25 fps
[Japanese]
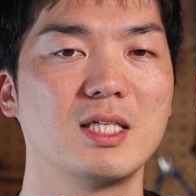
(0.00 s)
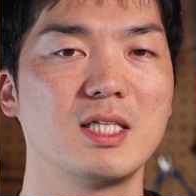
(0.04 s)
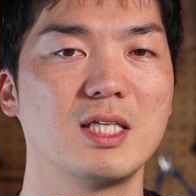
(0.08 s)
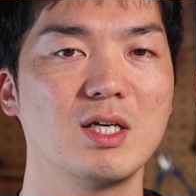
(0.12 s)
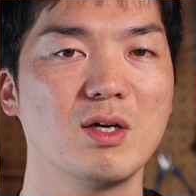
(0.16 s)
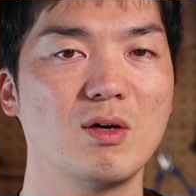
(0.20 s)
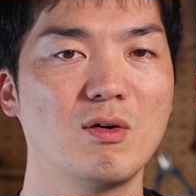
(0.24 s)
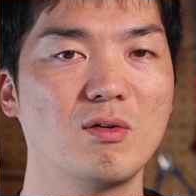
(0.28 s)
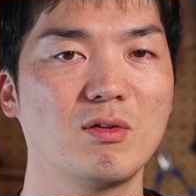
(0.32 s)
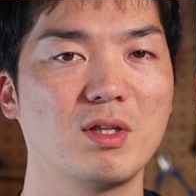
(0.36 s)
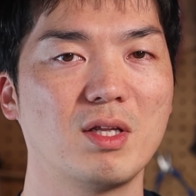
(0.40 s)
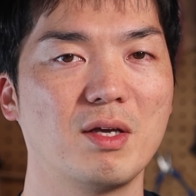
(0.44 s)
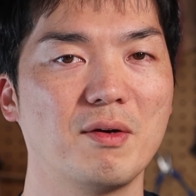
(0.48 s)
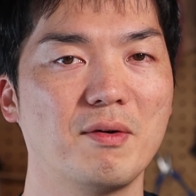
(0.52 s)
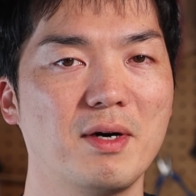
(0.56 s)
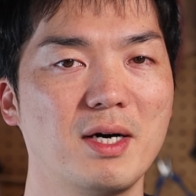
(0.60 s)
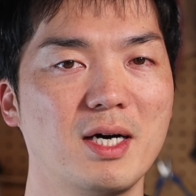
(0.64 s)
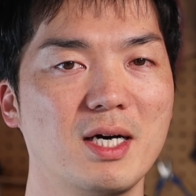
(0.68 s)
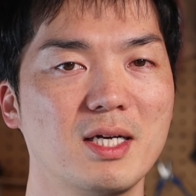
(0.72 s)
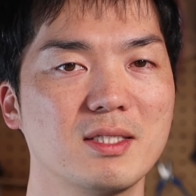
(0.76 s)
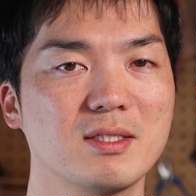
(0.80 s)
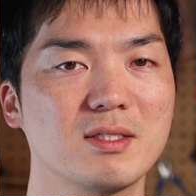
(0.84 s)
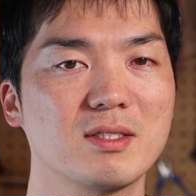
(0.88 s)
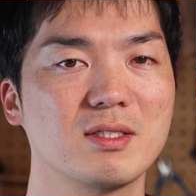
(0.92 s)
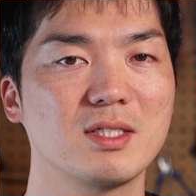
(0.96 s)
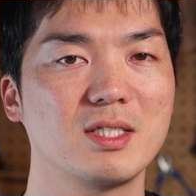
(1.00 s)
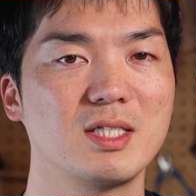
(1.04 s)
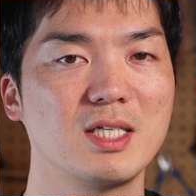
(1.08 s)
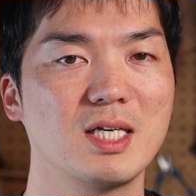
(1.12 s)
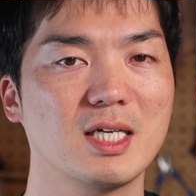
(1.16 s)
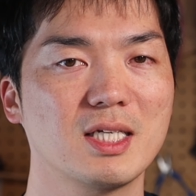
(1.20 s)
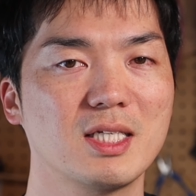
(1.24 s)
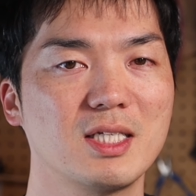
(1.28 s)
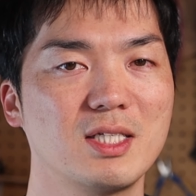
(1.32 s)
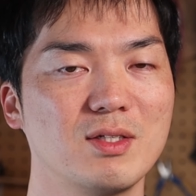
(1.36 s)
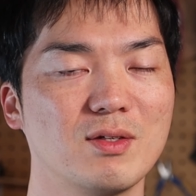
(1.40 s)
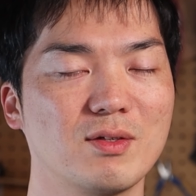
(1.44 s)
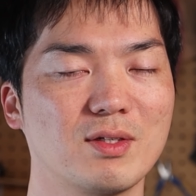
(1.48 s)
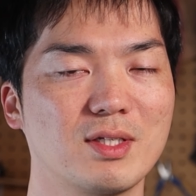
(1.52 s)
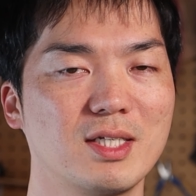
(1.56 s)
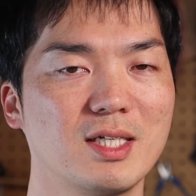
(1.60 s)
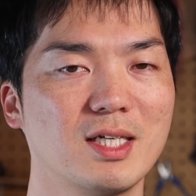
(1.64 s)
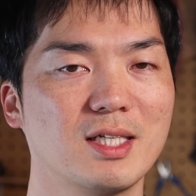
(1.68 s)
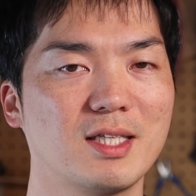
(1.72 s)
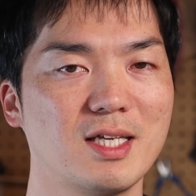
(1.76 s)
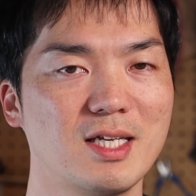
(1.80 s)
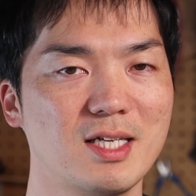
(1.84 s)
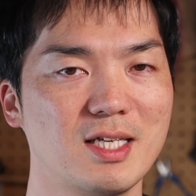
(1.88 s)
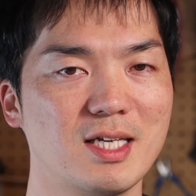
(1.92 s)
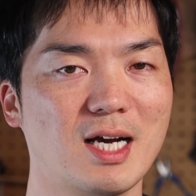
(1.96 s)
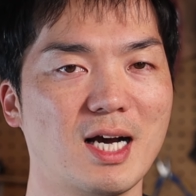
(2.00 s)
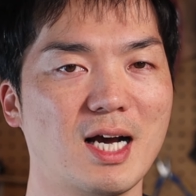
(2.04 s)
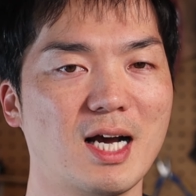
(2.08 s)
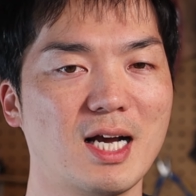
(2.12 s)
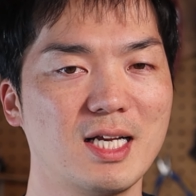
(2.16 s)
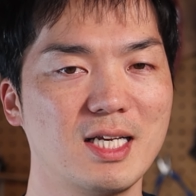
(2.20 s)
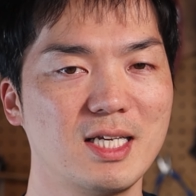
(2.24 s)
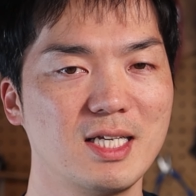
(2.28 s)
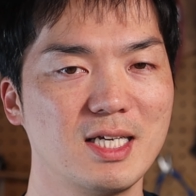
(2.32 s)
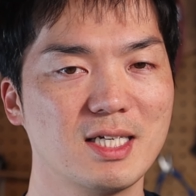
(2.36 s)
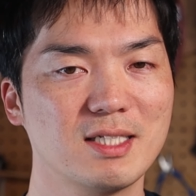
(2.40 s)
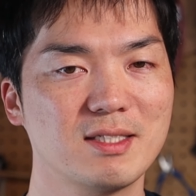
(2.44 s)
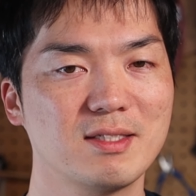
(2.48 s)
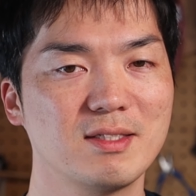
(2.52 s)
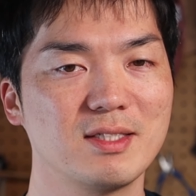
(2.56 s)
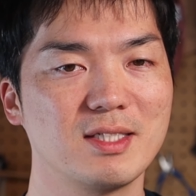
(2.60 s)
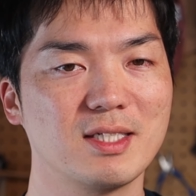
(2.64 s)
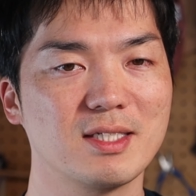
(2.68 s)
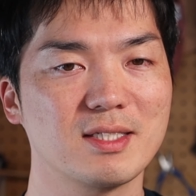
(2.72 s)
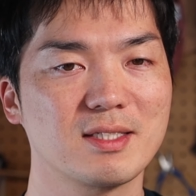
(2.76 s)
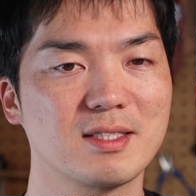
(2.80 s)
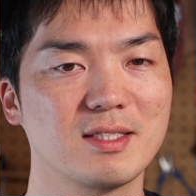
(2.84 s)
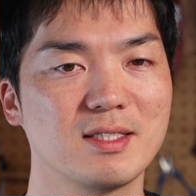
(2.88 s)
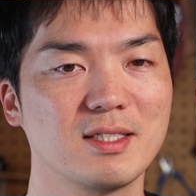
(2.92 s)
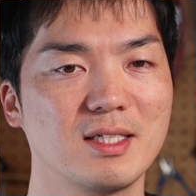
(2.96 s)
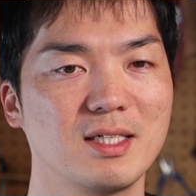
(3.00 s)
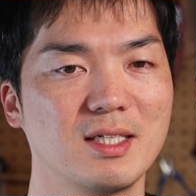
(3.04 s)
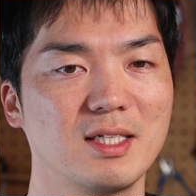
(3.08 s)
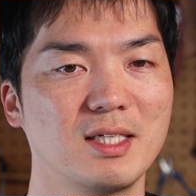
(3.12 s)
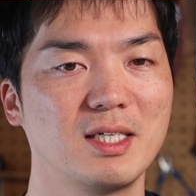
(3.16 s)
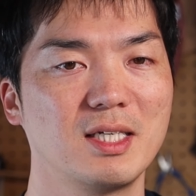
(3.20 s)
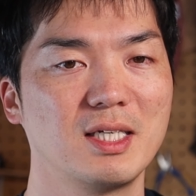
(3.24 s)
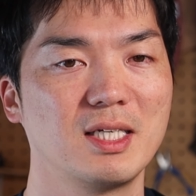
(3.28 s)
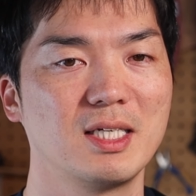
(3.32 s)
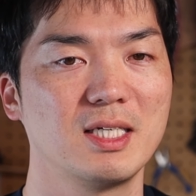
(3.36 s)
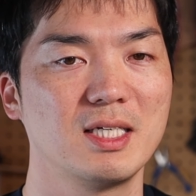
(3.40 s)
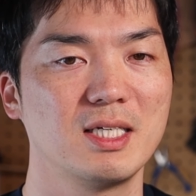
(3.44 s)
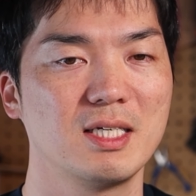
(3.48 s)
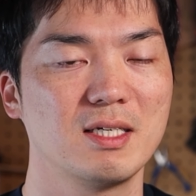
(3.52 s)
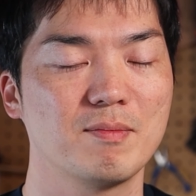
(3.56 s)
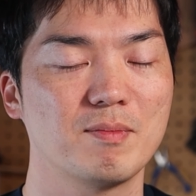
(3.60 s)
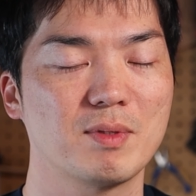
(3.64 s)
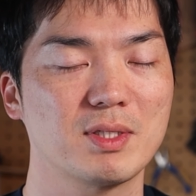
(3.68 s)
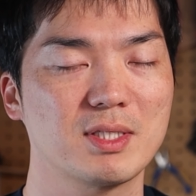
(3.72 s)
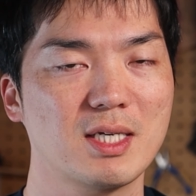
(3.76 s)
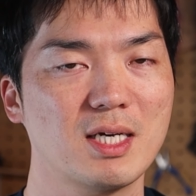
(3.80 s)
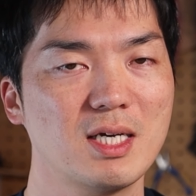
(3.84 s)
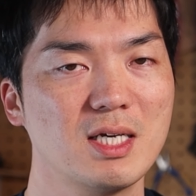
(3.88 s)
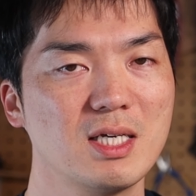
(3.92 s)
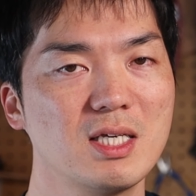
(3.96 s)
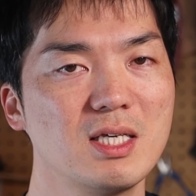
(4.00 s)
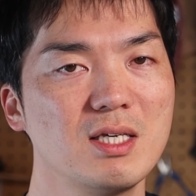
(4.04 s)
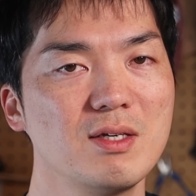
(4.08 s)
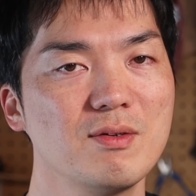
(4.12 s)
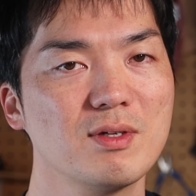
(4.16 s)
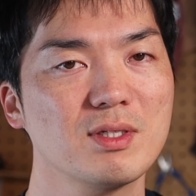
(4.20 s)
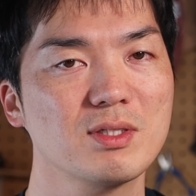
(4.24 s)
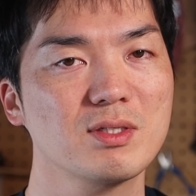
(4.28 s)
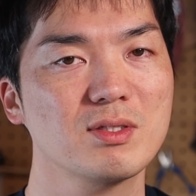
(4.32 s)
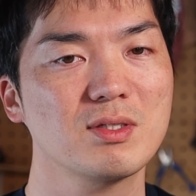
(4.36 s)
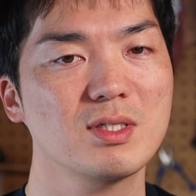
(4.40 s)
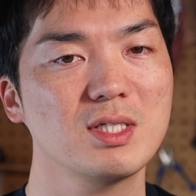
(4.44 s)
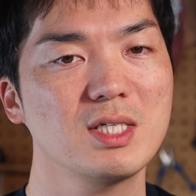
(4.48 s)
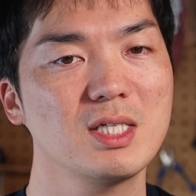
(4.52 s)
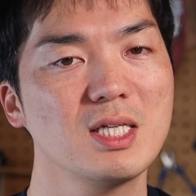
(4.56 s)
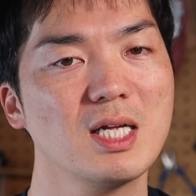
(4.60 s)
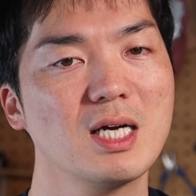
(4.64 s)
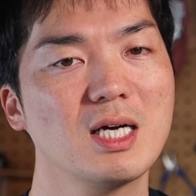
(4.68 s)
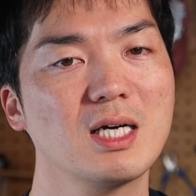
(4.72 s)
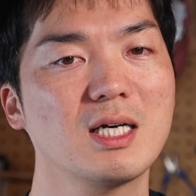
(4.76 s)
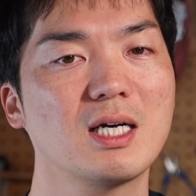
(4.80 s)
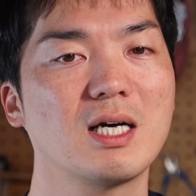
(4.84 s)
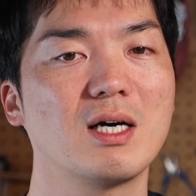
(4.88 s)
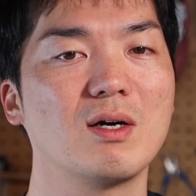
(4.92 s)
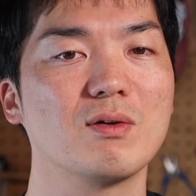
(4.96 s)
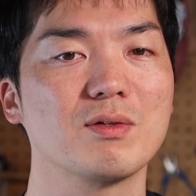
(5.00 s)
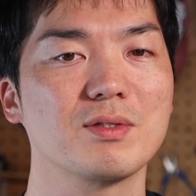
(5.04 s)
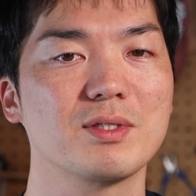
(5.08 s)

日本では杉やヒノキが手に入りやすいです。まあ、最近は杉なんか